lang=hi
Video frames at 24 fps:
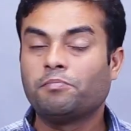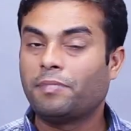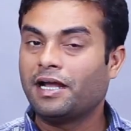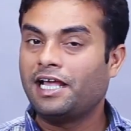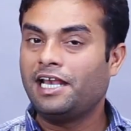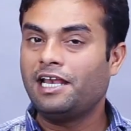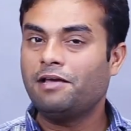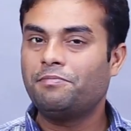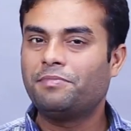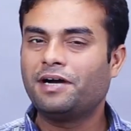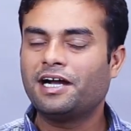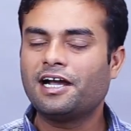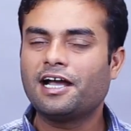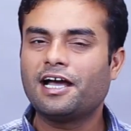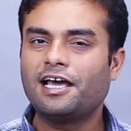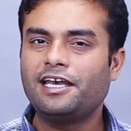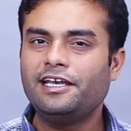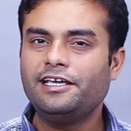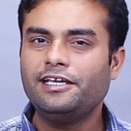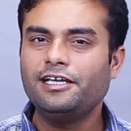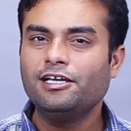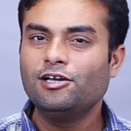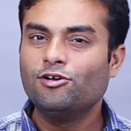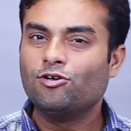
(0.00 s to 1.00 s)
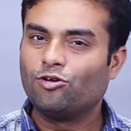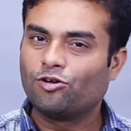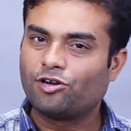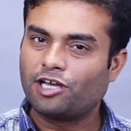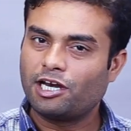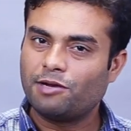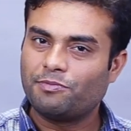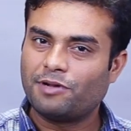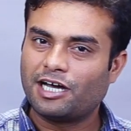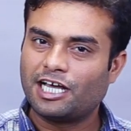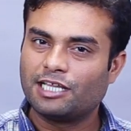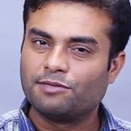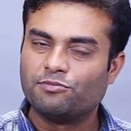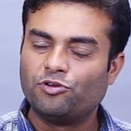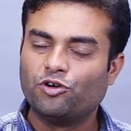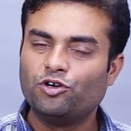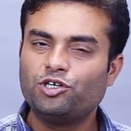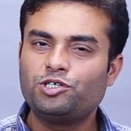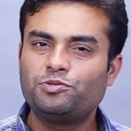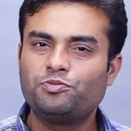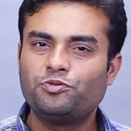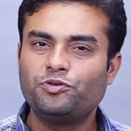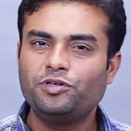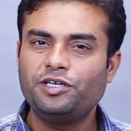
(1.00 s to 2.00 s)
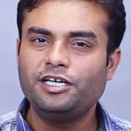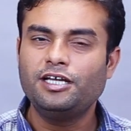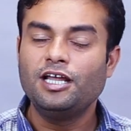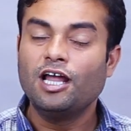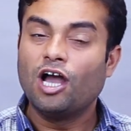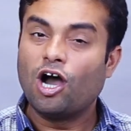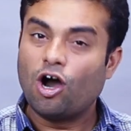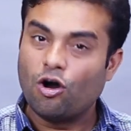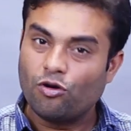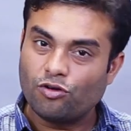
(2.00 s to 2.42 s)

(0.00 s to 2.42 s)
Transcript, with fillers: पहले बंगाली ओकरे बाद भोजपुरी